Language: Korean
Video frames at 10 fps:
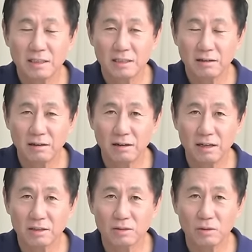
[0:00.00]
어,
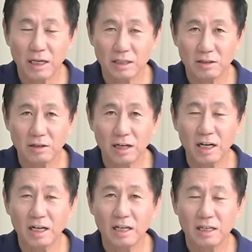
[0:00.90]
또
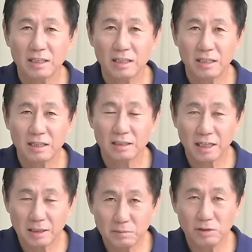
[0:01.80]
아들과
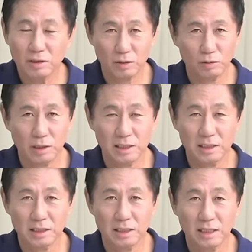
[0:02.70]
따님들과 통화하실
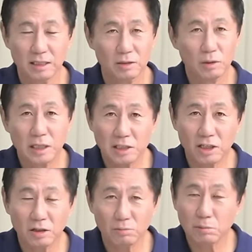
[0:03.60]
때너
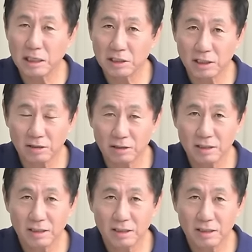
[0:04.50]
괜찮어? 몸 괜찮어?